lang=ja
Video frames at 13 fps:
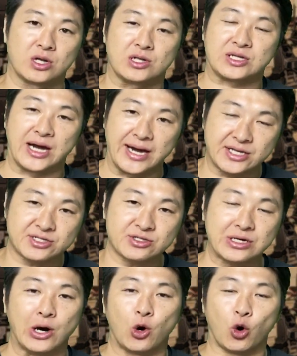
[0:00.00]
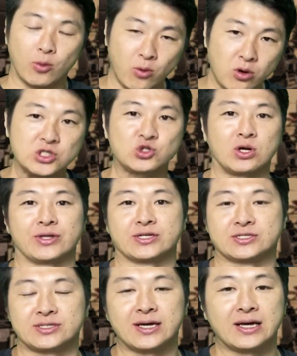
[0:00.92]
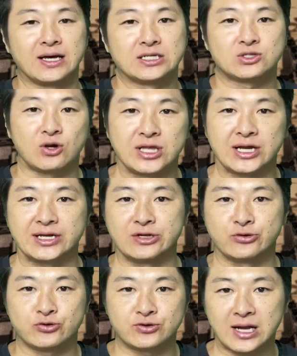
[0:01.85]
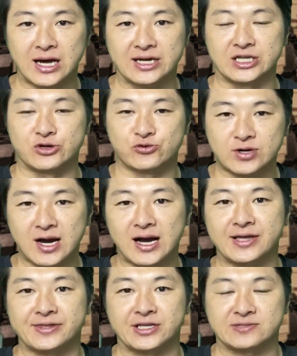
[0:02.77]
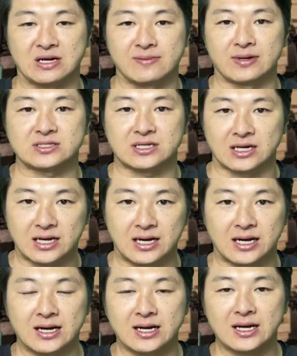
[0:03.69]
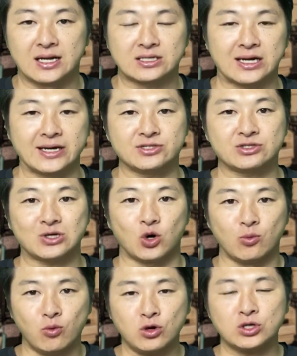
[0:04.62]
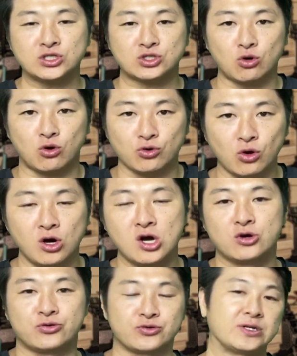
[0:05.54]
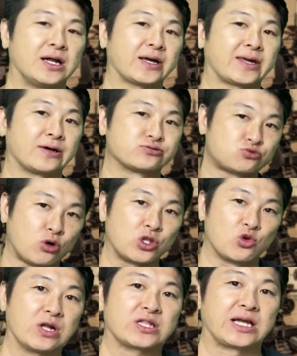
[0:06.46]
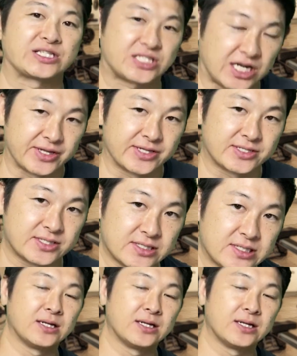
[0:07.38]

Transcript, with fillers: 体重が重い人はですね、それなりにふくらはぎに負荷がいってしまいますから、体重が重い人ほどふくらはぎが太いのは確す。